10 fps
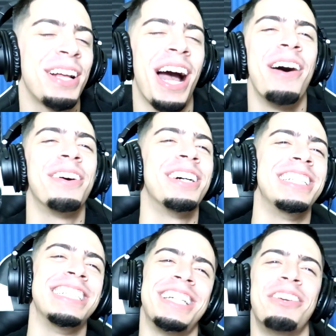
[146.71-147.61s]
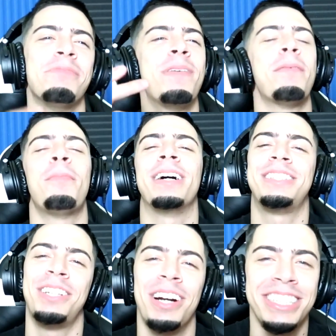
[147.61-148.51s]
Cabrón, dice nos vamos
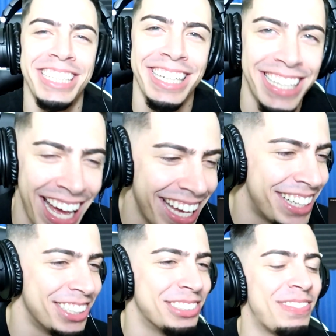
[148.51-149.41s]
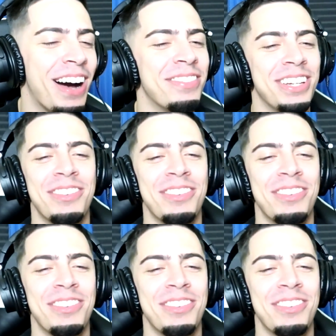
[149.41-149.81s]
para Turks and Caicos, papi.